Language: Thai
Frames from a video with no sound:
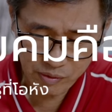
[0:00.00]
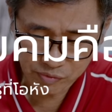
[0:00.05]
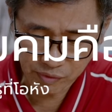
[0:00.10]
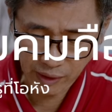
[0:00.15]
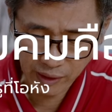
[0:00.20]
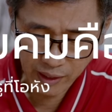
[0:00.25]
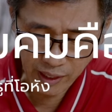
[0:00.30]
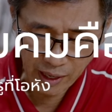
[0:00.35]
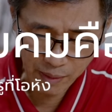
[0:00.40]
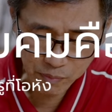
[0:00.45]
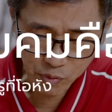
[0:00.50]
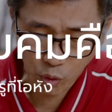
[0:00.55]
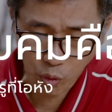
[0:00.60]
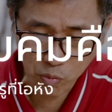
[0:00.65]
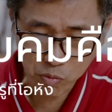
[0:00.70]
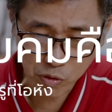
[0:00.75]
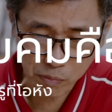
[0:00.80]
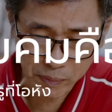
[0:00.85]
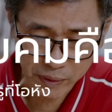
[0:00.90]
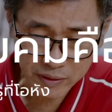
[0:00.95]
ฟันแหลมค
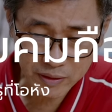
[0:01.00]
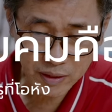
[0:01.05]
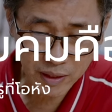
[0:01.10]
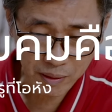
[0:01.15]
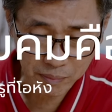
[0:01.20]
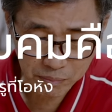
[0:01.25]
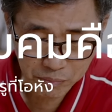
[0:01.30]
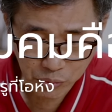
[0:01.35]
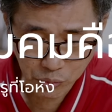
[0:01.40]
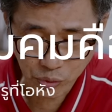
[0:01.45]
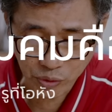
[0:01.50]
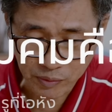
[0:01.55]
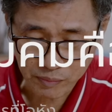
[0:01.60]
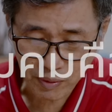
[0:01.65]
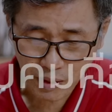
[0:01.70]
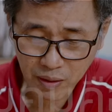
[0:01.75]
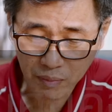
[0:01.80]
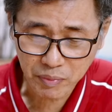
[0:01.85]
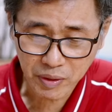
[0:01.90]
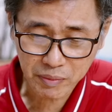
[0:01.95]
มของมันคือคำพูด พ
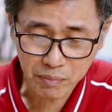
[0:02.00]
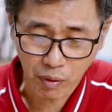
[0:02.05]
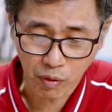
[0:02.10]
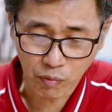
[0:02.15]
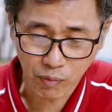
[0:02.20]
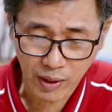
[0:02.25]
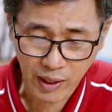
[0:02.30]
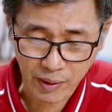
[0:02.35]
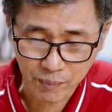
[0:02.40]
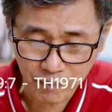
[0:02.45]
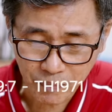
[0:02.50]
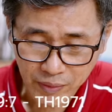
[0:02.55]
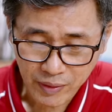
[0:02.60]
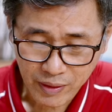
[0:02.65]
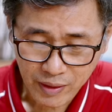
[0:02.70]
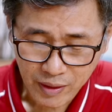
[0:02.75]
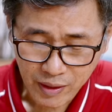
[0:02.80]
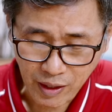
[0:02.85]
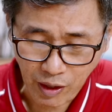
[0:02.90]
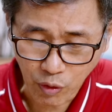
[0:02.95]
ระคัมภีร์บอกว่า
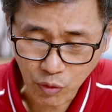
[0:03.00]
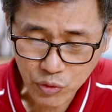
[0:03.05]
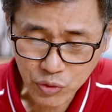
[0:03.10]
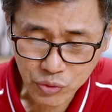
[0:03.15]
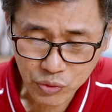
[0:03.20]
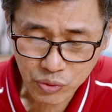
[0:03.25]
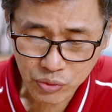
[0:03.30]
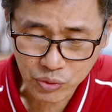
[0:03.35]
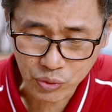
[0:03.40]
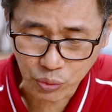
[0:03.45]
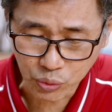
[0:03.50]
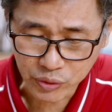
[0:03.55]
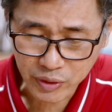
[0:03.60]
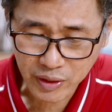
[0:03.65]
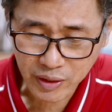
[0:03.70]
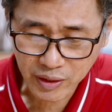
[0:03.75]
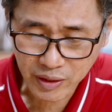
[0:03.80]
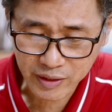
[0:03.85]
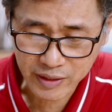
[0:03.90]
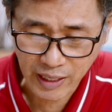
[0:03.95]
เขาอยู่
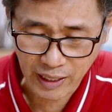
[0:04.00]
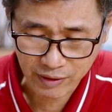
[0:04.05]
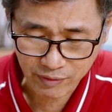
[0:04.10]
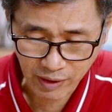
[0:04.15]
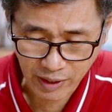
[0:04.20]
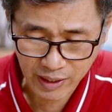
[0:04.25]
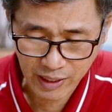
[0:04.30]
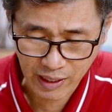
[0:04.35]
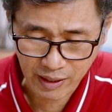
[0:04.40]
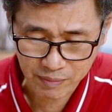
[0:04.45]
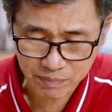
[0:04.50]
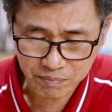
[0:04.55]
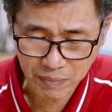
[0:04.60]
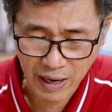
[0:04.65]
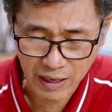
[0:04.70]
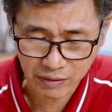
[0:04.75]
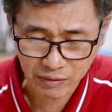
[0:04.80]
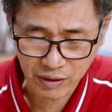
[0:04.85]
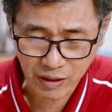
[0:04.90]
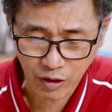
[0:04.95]
ที่นี่อย่างไรล่ะ
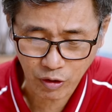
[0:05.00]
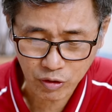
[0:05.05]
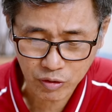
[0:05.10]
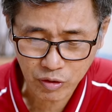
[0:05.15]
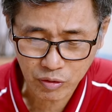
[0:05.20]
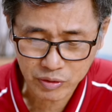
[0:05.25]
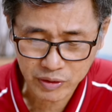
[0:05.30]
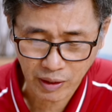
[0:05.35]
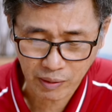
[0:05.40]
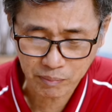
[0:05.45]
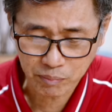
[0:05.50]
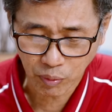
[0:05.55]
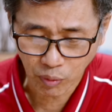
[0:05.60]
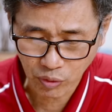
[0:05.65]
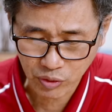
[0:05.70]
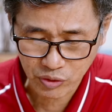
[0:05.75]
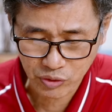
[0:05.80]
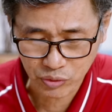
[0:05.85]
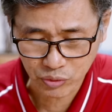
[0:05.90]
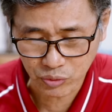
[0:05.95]
ปากของเขาก็ยัง
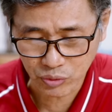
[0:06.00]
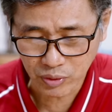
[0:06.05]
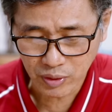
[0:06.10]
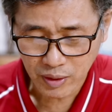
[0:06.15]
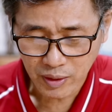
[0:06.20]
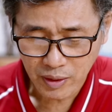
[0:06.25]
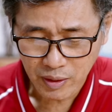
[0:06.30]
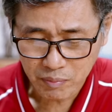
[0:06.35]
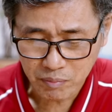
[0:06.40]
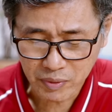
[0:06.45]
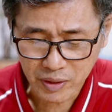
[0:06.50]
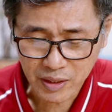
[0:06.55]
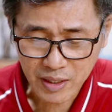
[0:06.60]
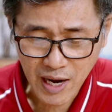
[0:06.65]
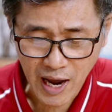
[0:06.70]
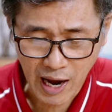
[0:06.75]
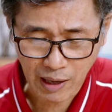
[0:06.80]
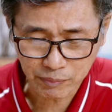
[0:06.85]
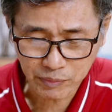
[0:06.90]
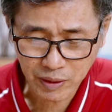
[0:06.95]
พ่นอยู่ มี
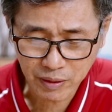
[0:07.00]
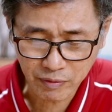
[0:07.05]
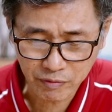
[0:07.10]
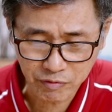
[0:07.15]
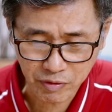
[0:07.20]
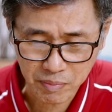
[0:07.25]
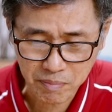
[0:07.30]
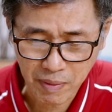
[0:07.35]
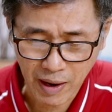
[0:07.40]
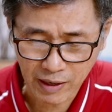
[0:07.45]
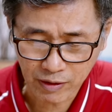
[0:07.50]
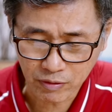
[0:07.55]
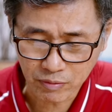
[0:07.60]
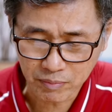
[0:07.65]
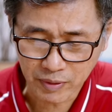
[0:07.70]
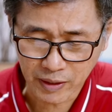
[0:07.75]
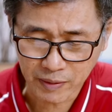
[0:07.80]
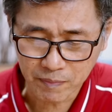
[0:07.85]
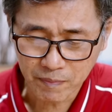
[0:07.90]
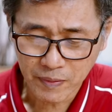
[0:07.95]
ดาบที่ริมฝีปากของ
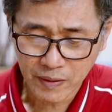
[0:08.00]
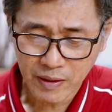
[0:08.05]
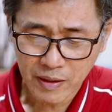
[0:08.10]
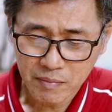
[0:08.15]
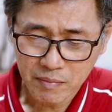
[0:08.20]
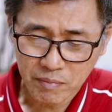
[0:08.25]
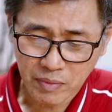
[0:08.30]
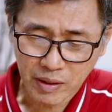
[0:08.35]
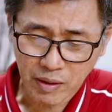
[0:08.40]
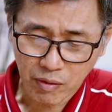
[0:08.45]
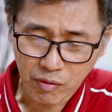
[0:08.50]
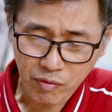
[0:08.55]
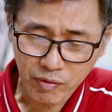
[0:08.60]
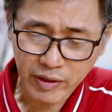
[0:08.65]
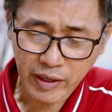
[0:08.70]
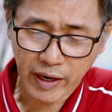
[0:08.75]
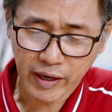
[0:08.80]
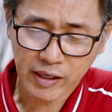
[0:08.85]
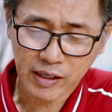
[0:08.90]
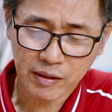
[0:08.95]
มันมันคำว่า
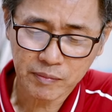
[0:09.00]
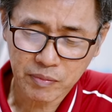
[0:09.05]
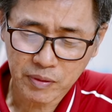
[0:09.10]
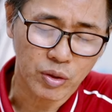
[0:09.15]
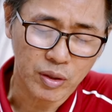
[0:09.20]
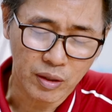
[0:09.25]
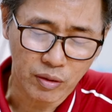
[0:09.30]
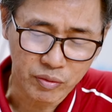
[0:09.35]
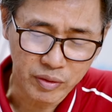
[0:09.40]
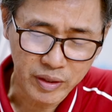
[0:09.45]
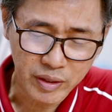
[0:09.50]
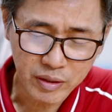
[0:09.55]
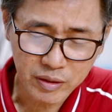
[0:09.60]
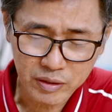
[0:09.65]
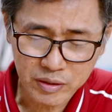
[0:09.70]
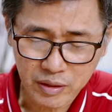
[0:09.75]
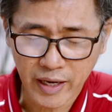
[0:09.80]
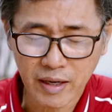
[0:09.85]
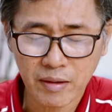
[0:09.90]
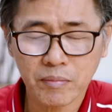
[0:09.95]
ไงครับ คนเหล่านี้ก็
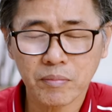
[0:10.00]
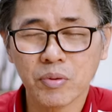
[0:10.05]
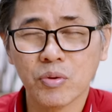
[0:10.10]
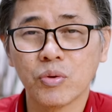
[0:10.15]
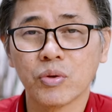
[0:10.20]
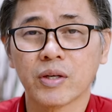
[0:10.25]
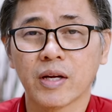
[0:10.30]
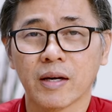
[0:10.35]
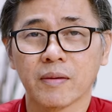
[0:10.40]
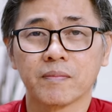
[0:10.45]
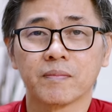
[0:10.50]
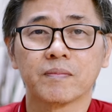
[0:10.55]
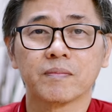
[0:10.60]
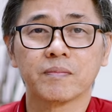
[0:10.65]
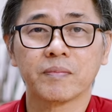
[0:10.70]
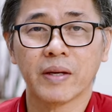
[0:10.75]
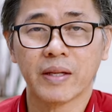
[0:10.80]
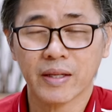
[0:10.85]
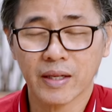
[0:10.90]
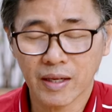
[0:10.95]
ใช้คำพูดครับ
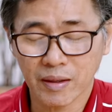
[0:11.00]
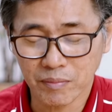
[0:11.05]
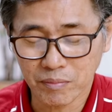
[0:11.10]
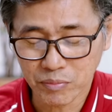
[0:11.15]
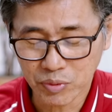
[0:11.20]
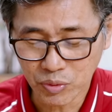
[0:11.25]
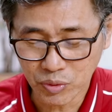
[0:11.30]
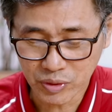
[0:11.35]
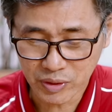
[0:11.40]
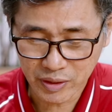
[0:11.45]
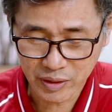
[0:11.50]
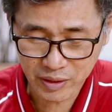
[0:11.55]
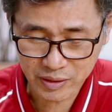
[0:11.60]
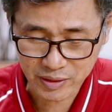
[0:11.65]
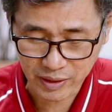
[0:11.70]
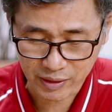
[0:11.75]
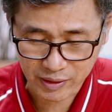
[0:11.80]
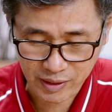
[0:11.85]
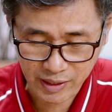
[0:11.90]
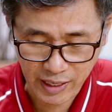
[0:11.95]
เป็นคำพูดที่
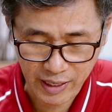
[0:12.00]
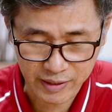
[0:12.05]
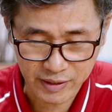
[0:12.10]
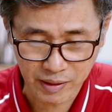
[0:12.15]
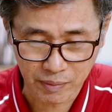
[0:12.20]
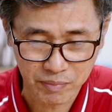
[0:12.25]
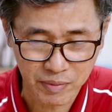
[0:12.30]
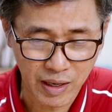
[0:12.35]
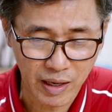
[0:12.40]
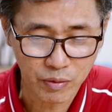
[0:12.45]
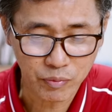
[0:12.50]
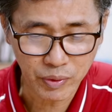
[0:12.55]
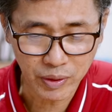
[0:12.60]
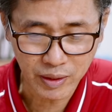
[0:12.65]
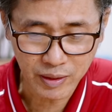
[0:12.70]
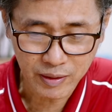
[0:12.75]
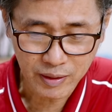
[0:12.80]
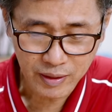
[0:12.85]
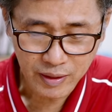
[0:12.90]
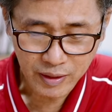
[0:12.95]
จัดการกับดาวิด
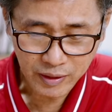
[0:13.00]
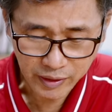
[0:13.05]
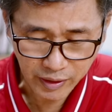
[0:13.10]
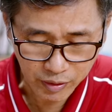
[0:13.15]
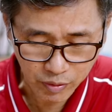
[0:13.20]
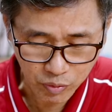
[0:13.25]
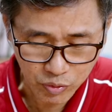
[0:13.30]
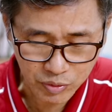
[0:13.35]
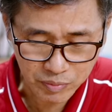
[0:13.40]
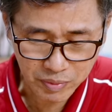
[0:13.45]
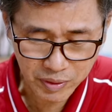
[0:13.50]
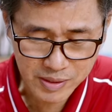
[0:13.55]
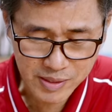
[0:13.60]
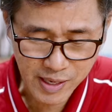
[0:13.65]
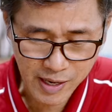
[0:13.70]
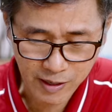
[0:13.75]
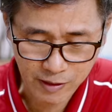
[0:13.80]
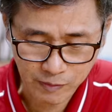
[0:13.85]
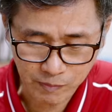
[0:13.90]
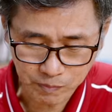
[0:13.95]
แต่ขอบคุณพระ
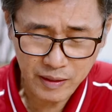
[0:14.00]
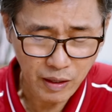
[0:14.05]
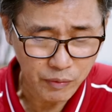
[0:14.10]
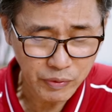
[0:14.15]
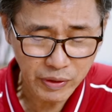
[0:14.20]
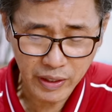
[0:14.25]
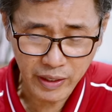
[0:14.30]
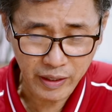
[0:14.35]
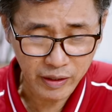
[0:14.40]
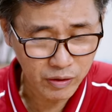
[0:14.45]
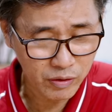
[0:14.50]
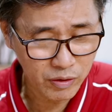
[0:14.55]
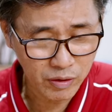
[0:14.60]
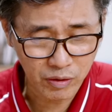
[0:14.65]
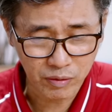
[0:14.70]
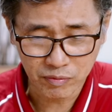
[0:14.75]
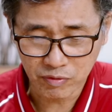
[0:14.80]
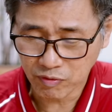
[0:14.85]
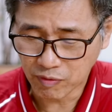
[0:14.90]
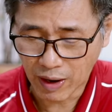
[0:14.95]
เจ้า ดาวิดเองก็
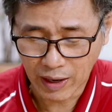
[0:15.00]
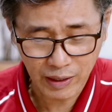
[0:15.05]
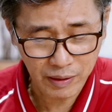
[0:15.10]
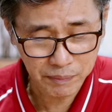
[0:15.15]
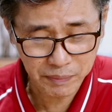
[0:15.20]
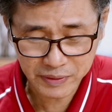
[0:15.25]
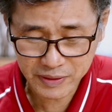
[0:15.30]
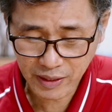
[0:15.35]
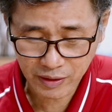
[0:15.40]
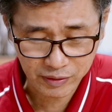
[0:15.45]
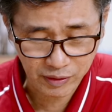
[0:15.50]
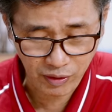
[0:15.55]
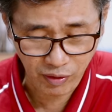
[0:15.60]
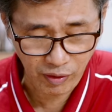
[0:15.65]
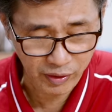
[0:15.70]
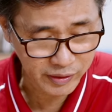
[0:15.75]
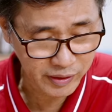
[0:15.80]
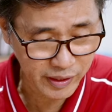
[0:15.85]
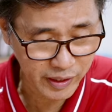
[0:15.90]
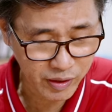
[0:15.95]
ฝากกับพระเจ้าตล
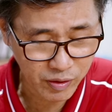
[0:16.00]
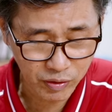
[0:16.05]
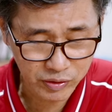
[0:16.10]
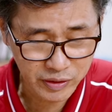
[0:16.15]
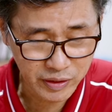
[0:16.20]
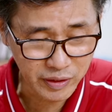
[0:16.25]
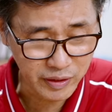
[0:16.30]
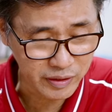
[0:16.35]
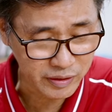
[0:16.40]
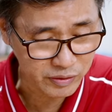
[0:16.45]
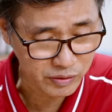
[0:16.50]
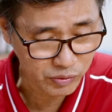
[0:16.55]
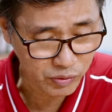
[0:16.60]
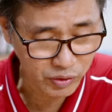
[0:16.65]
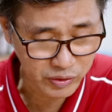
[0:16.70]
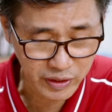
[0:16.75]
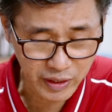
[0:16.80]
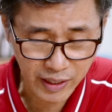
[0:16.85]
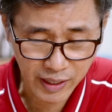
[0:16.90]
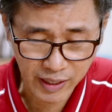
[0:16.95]
อดในข้อที่1ถึงข้
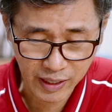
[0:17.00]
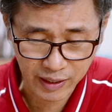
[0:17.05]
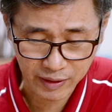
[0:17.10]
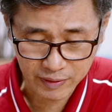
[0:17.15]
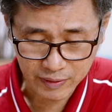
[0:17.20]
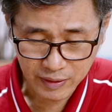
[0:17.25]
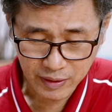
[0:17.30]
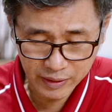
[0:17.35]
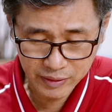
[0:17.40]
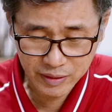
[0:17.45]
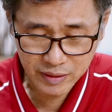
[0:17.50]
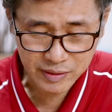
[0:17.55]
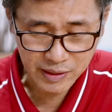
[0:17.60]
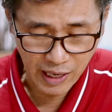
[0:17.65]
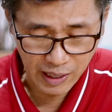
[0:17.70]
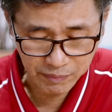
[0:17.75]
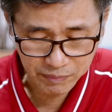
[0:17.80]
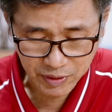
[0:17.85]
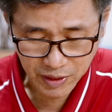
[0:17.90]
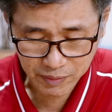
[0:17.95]
อที่ 5 อันที่
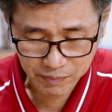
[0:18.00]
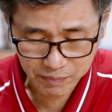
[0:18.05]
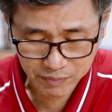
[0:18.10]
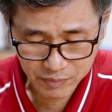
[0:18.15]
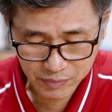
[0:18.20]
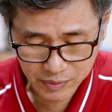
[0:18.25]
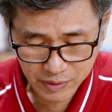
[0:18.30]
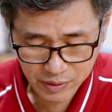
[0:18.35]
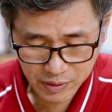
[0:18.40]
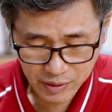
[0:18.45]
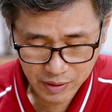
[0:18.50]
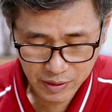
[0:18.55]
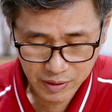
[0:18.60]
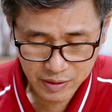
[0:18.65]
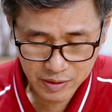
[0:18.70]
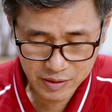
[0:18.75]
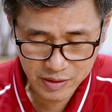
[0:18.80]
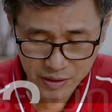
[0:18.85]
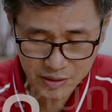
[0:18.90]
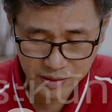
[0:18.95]
3ครับ
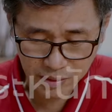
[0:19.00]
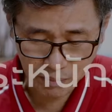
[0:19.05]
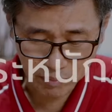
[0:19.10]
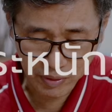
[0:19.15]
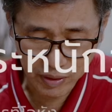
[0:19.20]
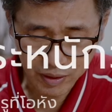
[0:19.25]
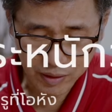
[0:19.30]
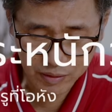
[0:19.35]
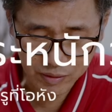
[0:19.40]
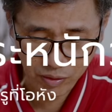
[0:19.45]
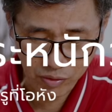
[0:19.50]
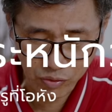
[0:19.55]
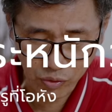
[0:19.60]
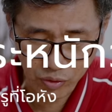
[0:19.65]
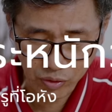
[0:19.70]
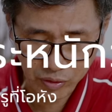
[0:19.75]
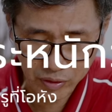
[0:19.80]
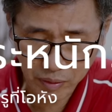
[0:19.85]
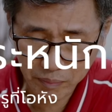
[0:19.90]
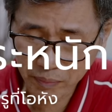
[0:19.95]
จิตสำนึกของคน
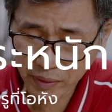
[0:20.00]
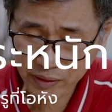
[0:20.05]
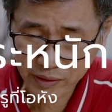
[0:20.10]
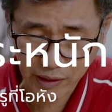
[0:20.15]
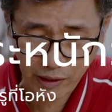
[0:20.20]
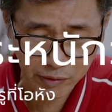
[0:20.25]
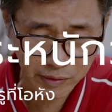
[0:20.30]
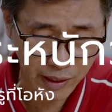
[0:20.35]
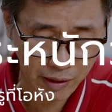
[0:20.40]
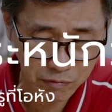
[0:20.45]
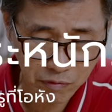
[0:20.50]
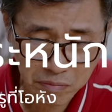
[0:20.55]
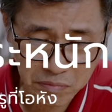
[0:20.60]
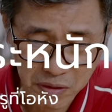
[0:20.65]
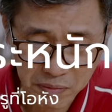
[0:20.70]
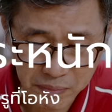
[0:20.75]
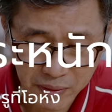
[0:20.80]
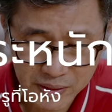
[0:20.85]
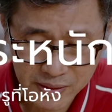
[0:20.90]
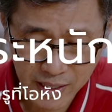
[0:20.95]
เหล่านั้นไม่ตระหนักว่า
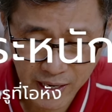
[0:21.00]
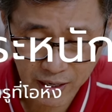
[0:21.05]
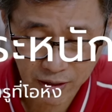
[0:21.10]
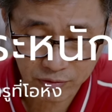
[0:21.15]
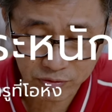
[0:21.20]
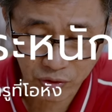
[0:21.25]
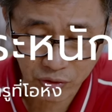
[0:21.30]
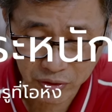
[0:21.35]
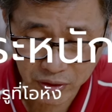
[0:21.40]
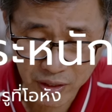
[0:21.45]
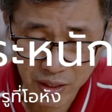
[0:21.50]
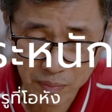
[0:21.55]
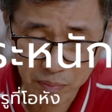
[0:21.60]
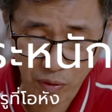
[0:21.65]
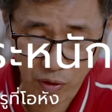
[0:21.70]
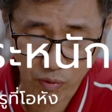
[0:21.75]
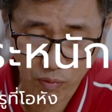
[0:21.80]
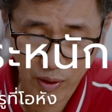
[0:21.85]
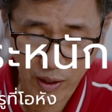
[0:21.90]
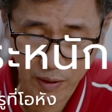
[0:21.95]
มีพระเจ้า ตอนนี้ได้
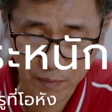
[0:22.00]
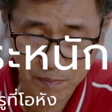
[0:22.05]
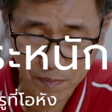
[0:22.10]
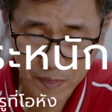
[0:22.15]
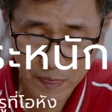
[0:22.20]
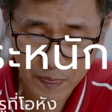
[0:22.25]
บอกว่า